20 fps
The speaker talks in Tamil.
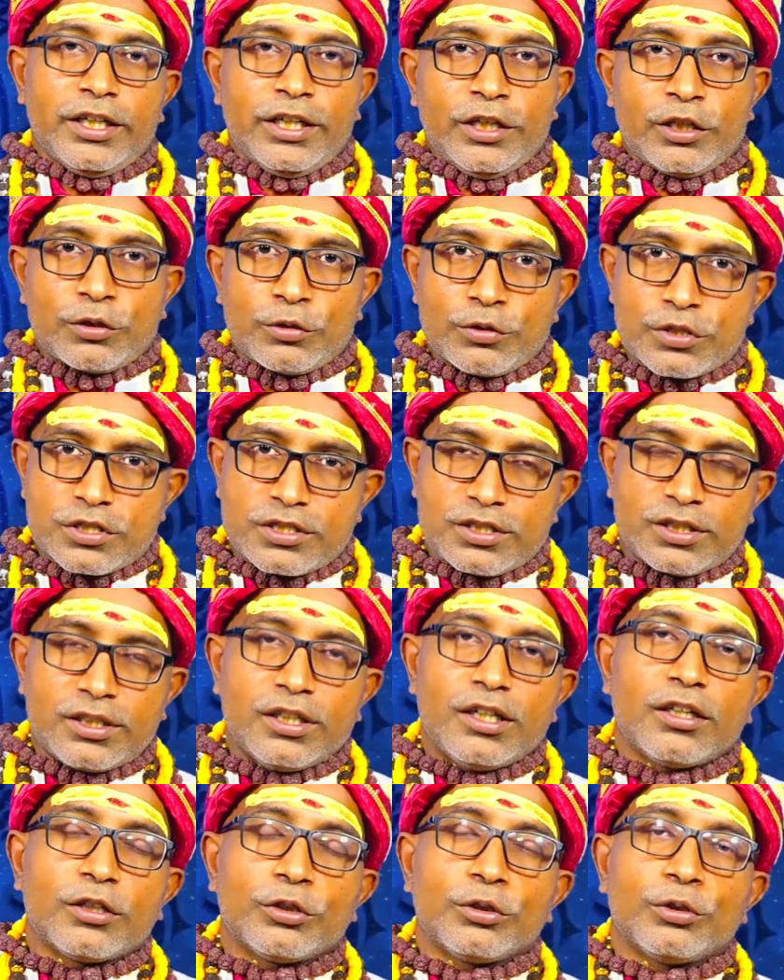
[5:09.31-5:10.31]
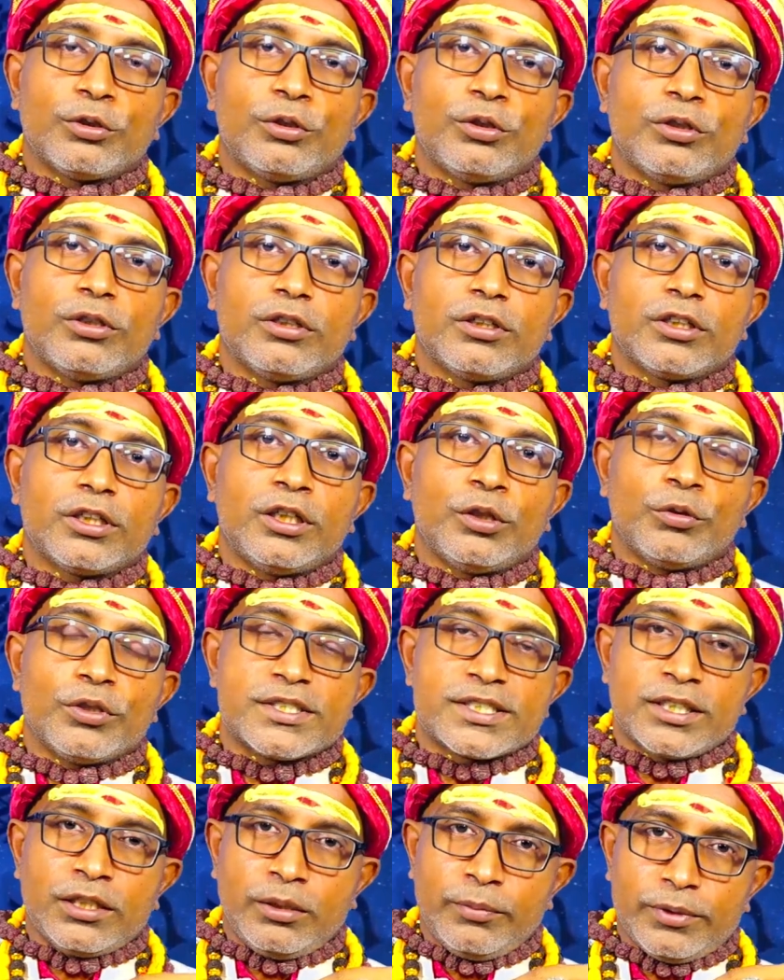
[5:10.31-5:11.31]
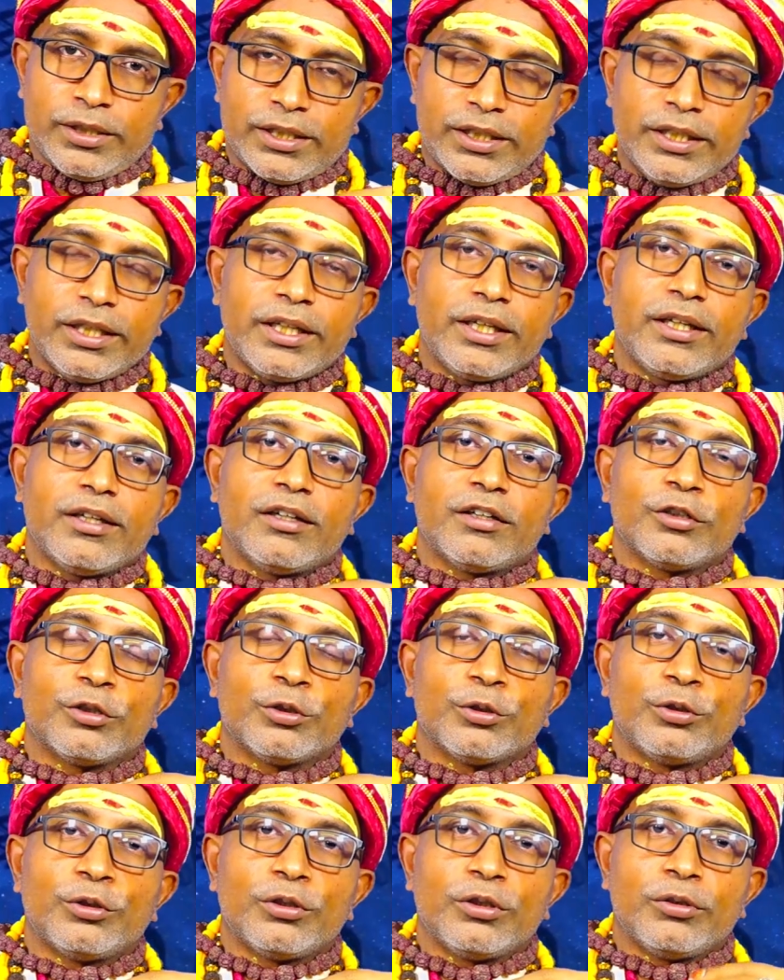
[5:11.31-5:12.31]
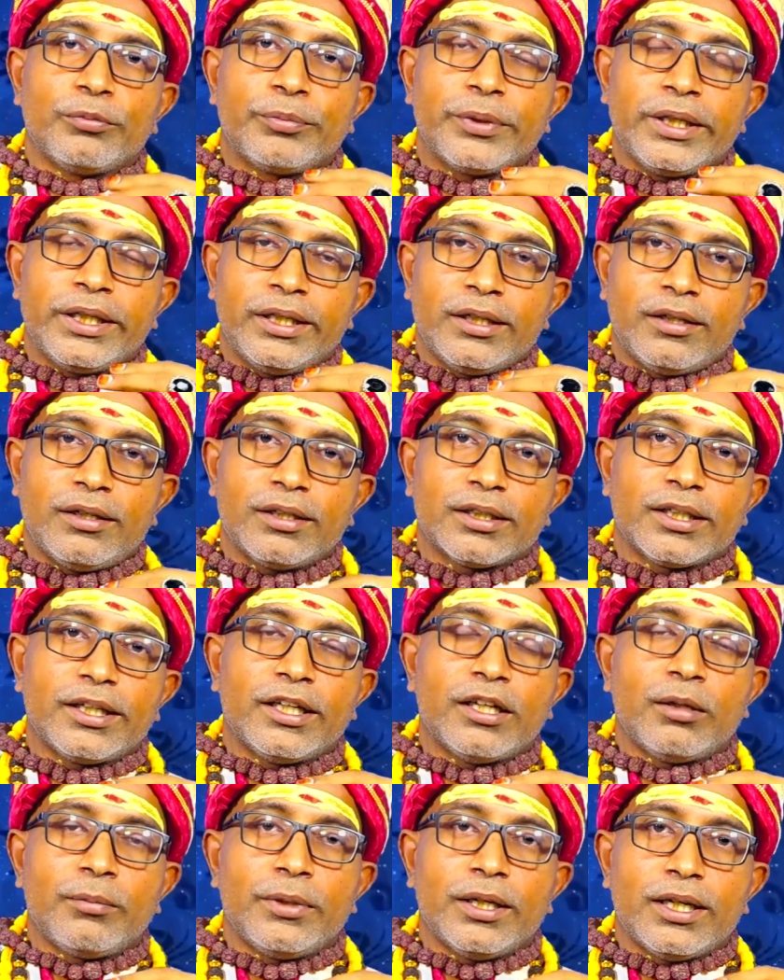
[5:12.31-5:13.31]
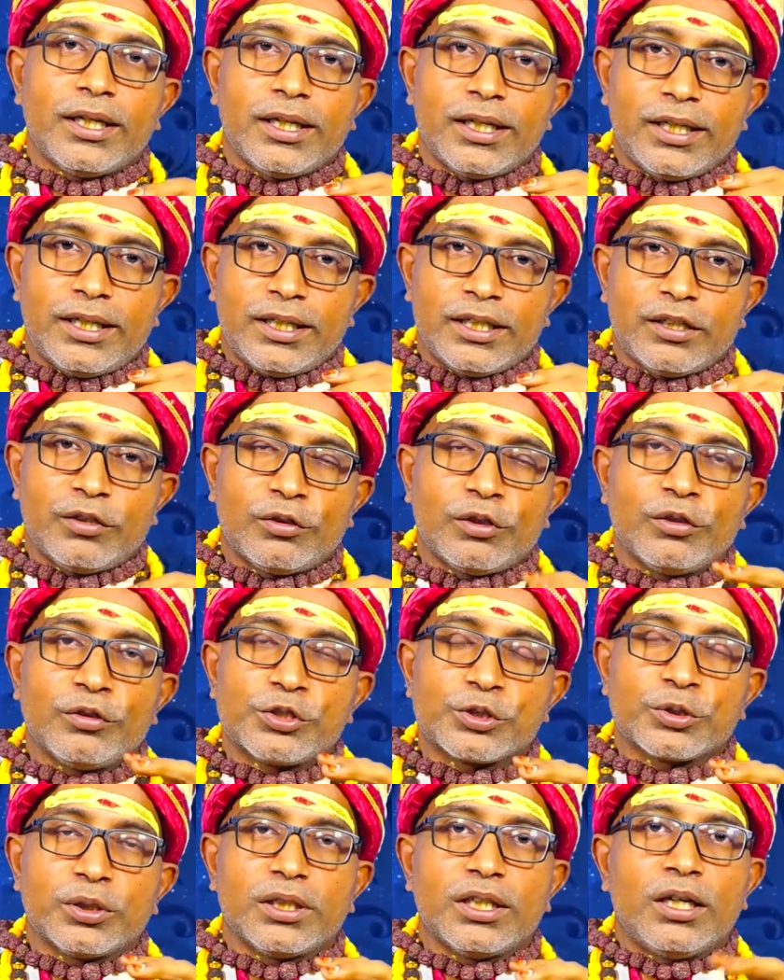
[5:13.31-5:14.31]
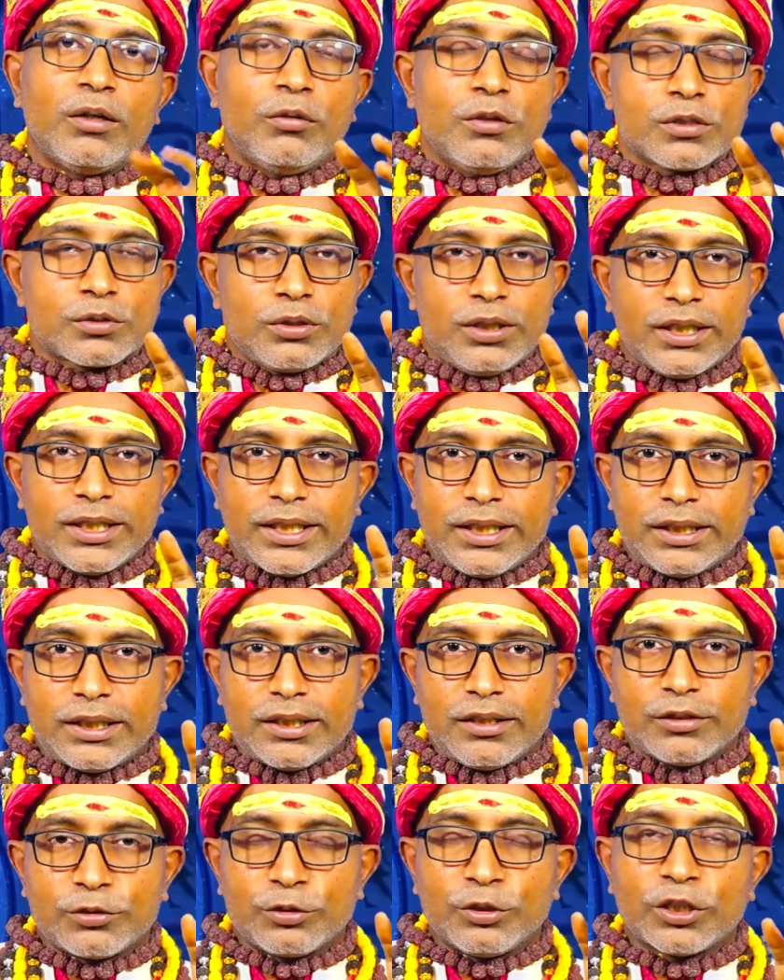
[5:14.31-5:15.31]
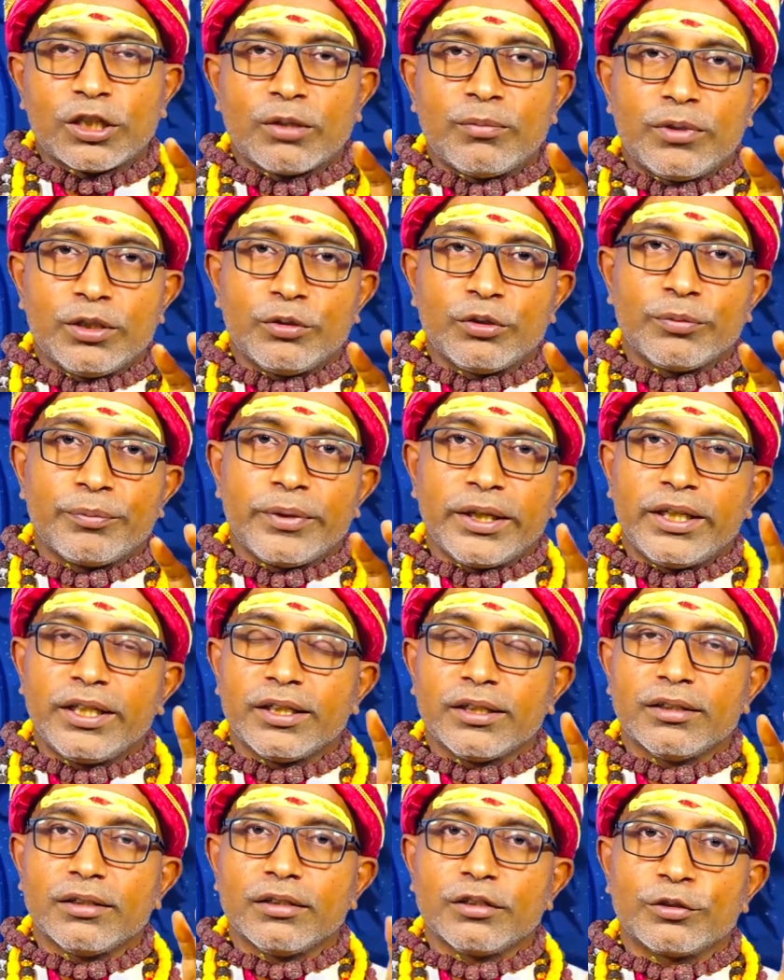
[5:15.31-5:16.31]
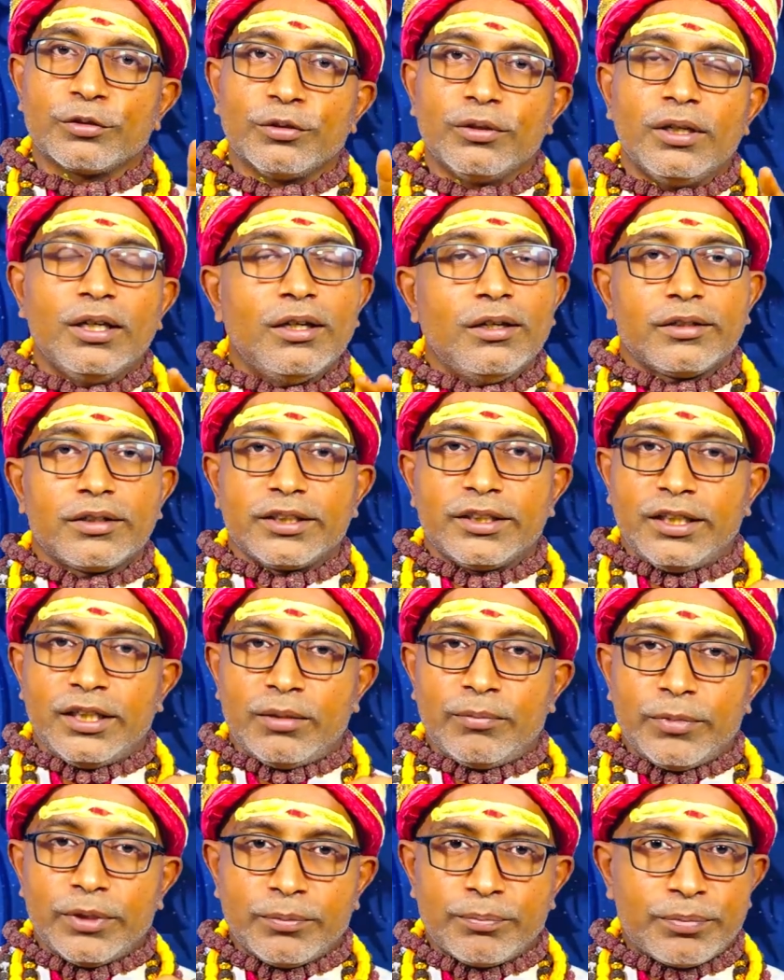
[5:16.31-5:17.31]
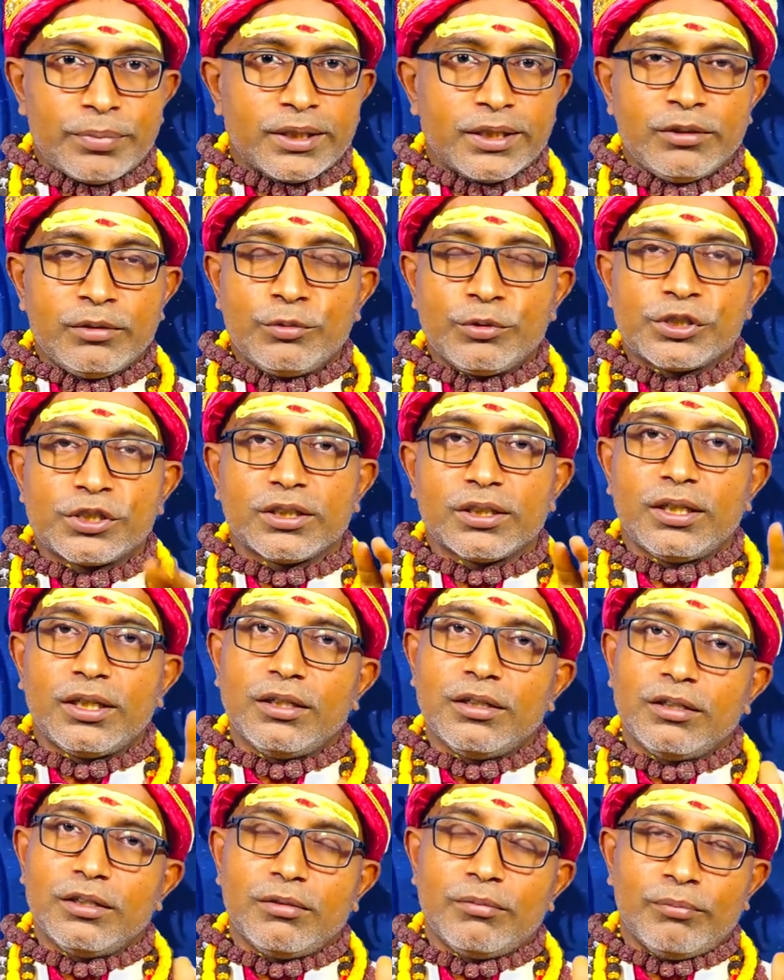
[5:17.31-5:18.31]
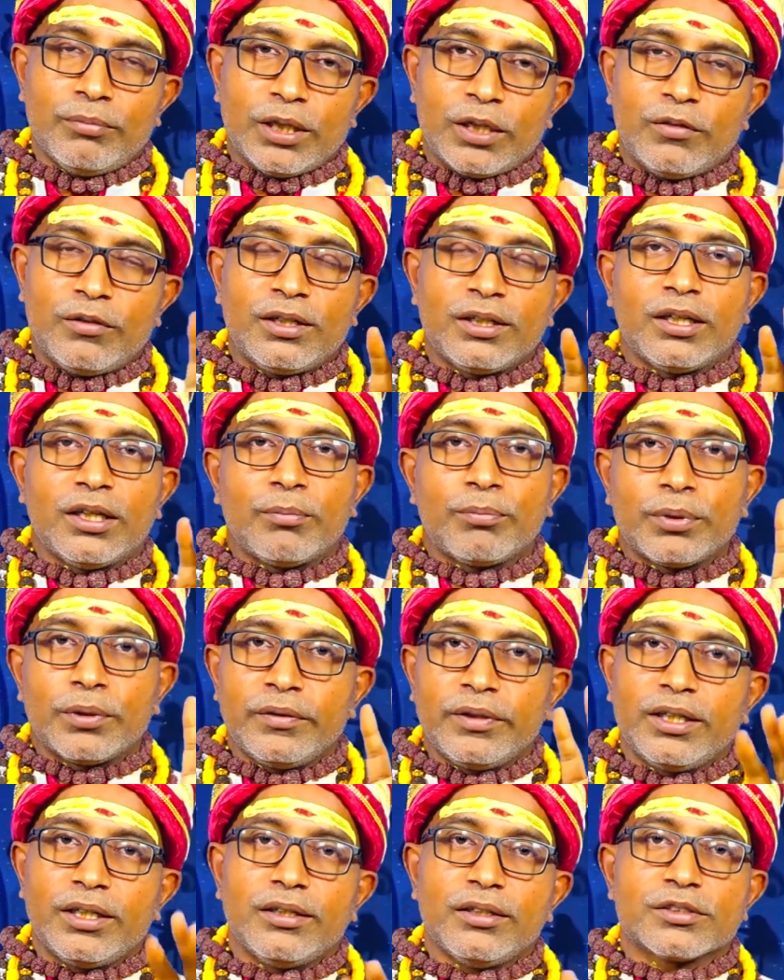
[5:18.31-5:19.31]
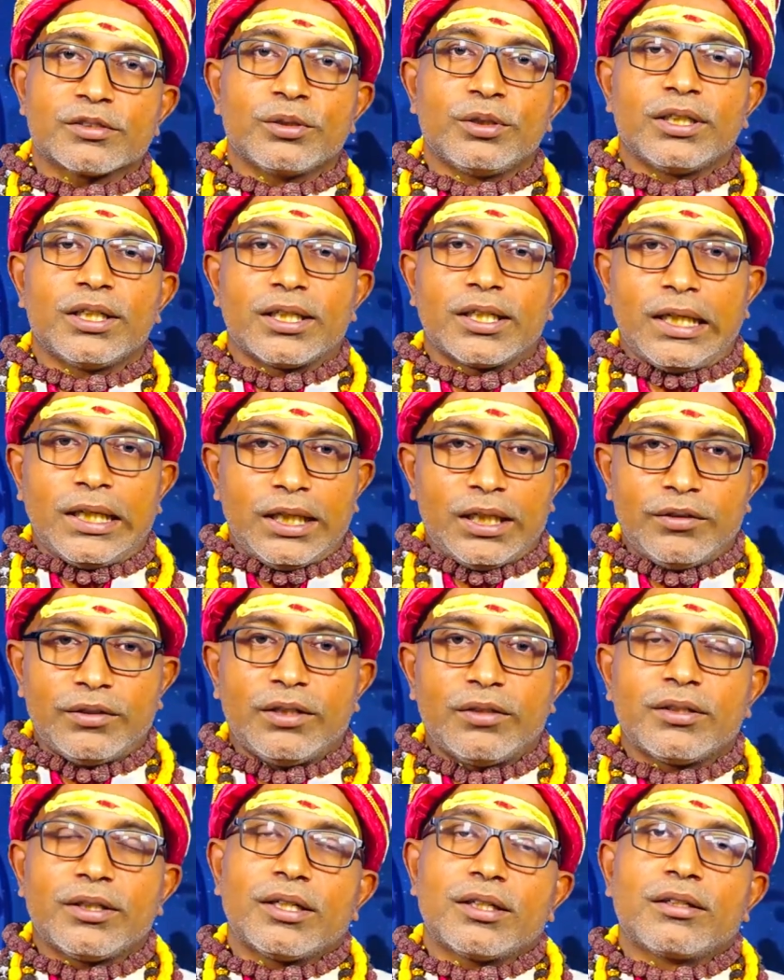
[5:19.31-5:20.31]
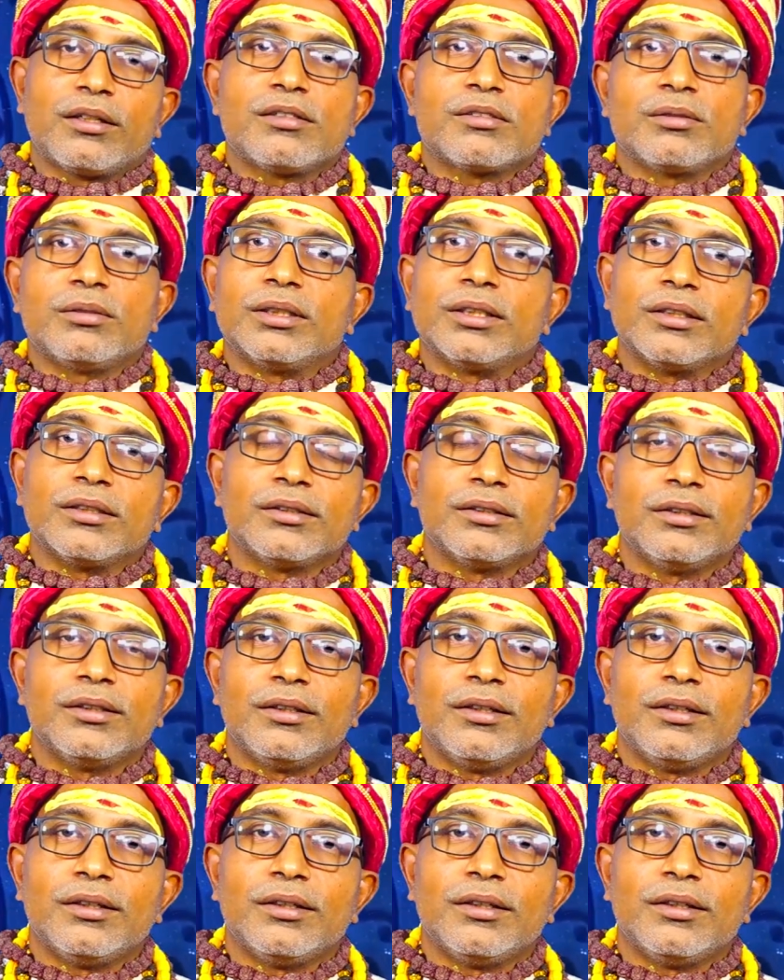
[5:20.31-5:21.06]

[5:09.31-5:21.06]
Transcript: ஏரோஸ்டர்கள் ஆகட்டும் இல்லை ஒரு சினிமா நடிகை ஆகட்டும் இல்லை பெரிய ஆளுங்க எல்லாமே அழகானவங்களை வச்சுக்கோங்க அவங்க சொன்னால் கரெக்டாக இருக்குங்கிற மாதிரி ஒரு மீனிங் அதில் இருக்கும் இது நம்ம இப்போ கண்டுபிடிச்சதில் பகவான் அப்போவே சொல்லிட்டார் ரெண்டாவது அவதாரத்துலேயே சொல்லிட்டார்